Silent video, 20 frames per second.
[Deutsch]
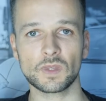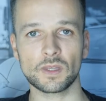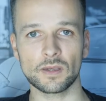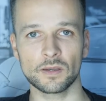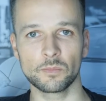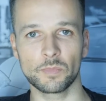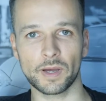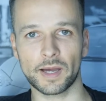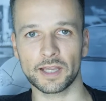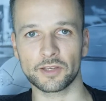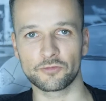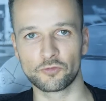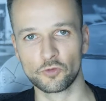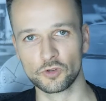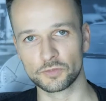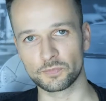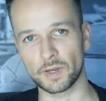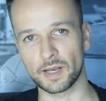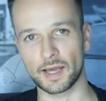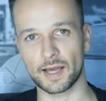im Bereich
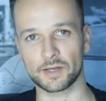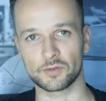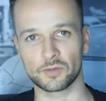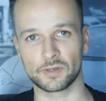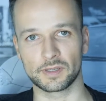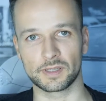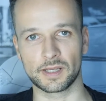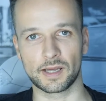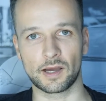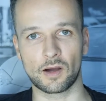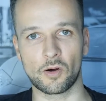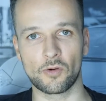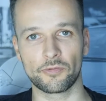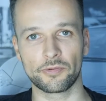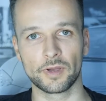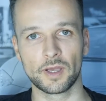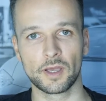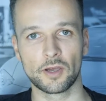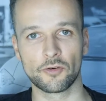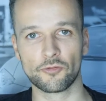Fußball hat oder der auf
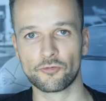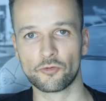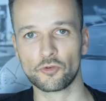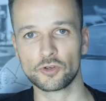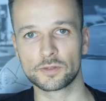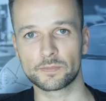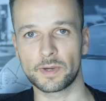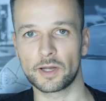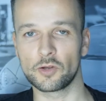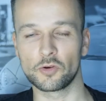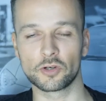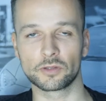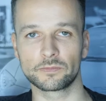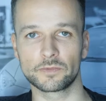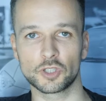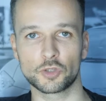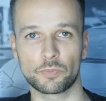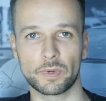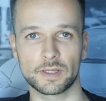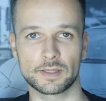Fußball
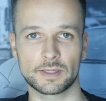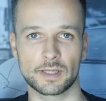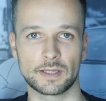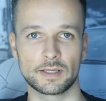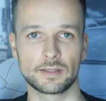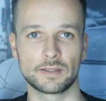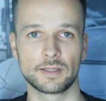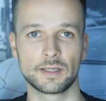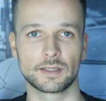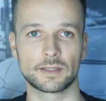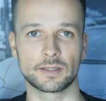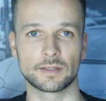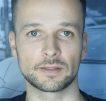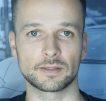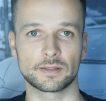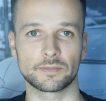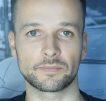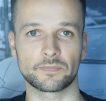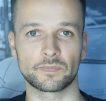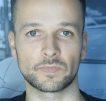irgendwie spezialisiert
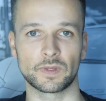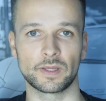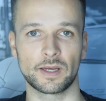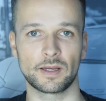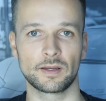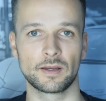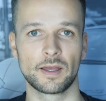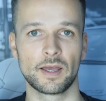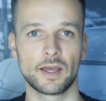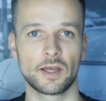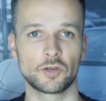ist. Ja?